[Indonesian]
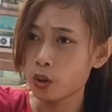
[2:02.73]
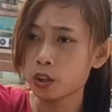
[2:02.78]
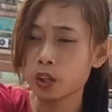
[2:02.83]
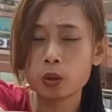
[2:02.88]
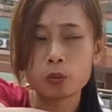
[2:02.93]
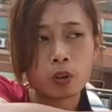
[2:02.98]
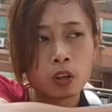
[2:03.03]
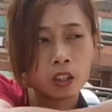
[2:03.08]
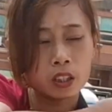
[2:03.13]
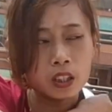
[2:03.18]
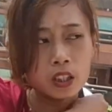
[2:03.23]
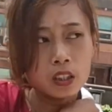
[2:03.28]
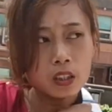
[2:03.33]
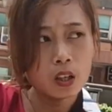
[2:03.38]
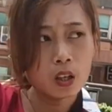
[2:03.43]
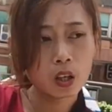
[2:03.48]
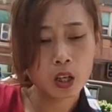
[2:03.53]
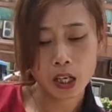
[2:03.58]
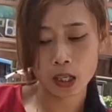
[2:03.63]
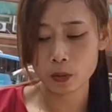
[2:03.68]
kaya wong
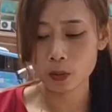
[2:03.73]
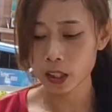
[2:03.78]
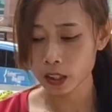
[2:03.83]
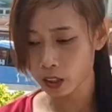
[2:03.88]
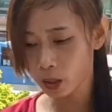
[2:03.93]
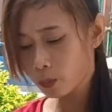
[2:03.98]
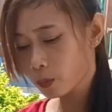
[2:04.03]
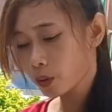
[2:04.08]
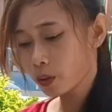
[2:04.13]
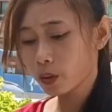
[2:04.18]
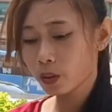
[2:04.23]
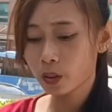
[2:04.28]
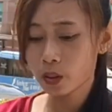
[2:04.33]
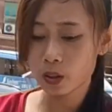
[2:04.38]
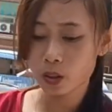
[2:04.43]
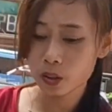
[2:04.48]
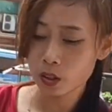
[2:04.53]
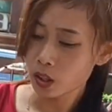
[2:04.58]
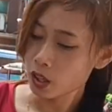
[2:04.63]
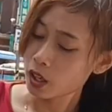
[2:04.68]
Indo, aku kan ngomong
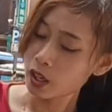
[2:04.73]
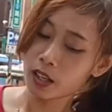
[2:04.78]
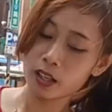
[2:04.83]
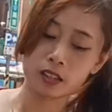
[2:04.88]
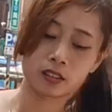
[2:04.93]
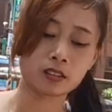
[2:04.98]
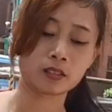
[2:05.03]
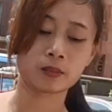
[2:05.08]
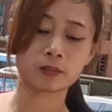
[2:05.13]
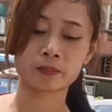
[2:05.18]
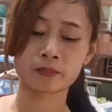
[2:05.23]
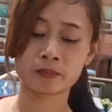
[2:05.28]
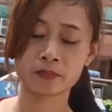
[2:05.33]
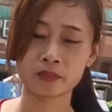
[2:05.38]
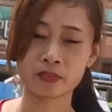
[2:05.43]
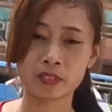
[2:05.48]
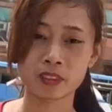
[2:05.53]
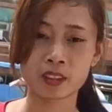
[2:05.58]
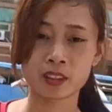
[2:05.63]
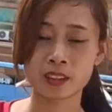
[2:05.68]
ngono. Tak kira ya wong
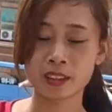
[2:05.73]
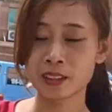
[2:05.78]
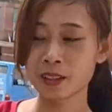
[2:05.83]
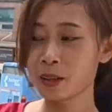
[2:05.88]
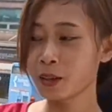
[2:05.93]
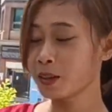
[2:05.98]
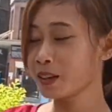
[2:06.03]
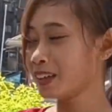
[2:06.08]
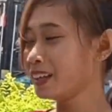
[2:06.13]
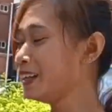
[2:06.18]
Taiwan.